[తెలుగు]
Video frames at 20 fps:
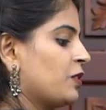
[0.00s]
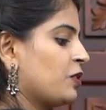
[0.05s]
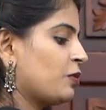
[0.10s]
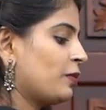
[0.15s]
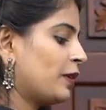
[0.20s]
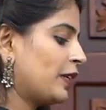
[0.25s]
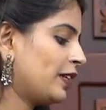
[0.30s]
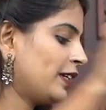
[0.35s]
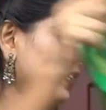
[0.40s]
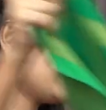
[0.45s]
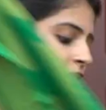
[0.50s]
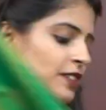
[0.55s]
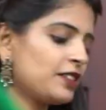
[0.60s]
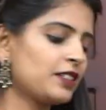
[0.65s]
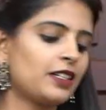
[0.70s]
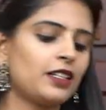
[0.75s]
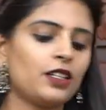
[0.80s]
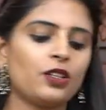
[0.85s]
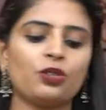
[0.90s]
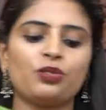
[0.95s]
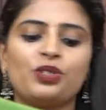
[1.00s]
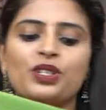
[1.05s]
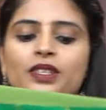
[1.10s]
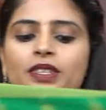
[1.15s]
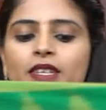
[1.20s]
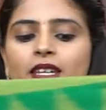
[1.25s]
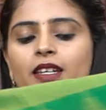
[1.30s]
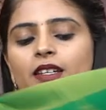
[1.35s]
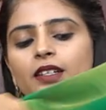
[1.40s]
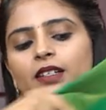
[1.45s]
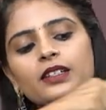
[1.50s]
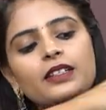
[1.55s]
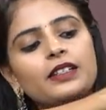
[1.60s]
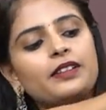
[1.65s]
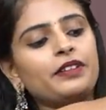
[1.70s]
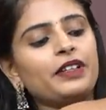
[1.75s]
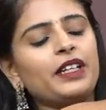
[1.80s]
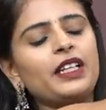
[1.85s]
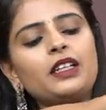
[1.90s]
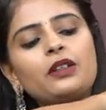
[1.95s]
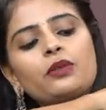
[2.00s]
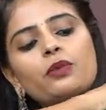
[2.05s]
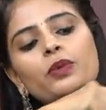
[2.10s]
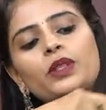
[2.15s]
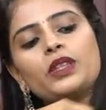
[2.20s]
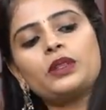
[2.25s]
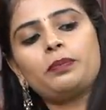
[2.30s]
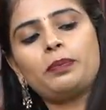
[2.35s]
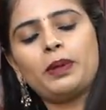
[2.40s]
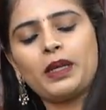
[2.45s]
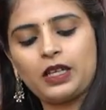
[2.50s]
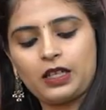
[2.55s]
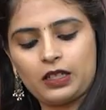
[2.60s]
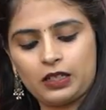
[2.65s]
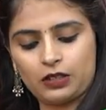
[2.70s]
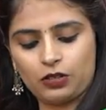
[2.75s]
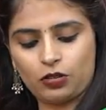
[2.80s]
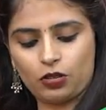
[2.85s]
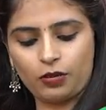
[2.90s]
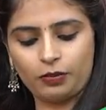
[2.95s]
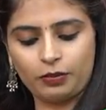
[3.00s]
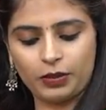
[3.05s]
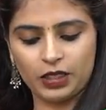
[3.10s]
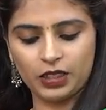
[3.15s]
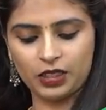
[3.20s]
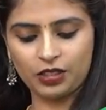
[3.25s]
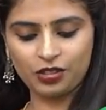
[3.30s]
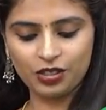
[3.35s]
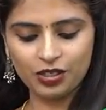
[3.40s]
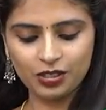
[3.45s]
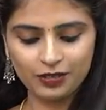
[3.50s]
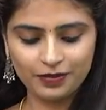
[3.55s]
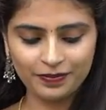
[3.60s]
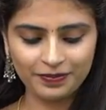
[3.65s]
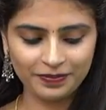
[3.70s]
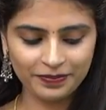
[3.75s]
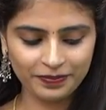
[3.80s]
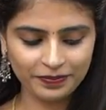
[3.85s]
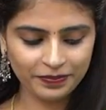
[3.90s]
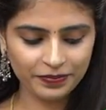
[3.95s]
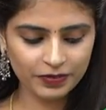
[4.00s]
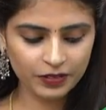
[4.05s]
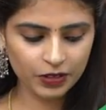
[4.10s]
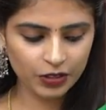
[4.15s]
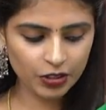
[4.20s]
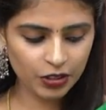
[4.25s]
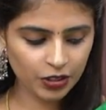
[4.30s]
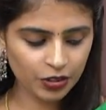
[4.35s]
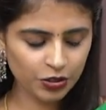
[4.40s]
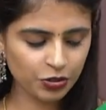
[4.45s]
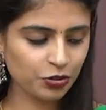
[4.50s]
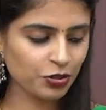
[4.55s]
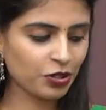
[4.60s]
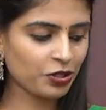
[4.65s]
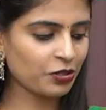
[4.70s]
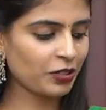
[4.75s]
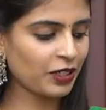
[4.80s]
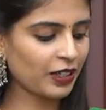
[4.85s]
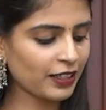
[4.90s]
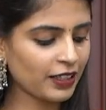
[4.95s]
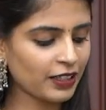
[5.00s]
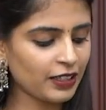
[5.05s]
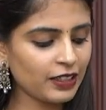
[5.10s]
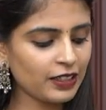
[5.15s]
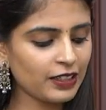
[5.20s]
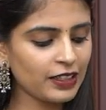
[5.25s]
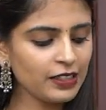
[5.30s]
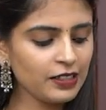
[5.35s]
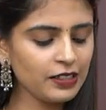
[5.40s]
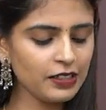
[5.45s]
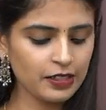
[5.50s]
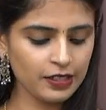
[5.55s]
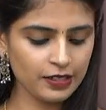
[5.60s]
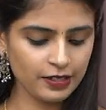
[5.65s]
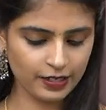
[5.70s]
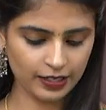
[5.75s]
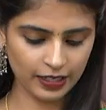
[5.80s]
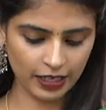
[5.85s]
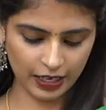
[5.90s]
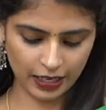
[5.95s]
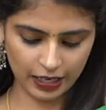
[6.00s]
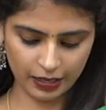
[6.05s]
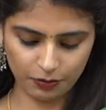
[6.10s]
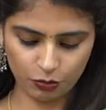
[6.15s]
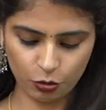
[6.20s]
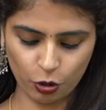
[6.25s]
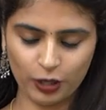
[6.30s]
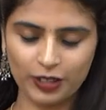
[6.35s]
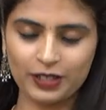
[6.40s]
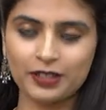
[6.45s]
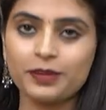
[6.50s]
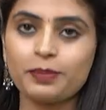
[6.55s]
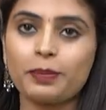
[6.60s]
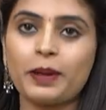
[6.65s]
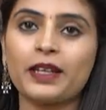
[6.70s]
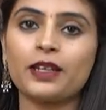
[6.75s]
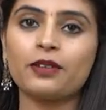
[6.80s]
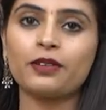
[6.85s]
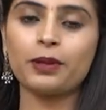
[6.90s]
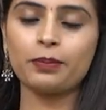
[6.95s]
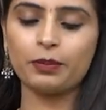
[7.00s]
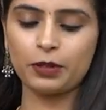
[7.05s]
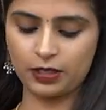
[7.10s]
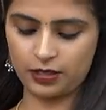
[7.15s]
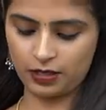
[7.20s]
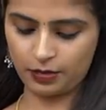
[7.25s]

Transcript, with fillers: సో మన నెక్స్ట్ కలర్ వచ్చేసి గ్రీన్ విత్ పింక్ కలర్ కాంబినేషన్ చూస్తున్నారు కదండి సేమ్ బార్డర్స్ పైన వైపున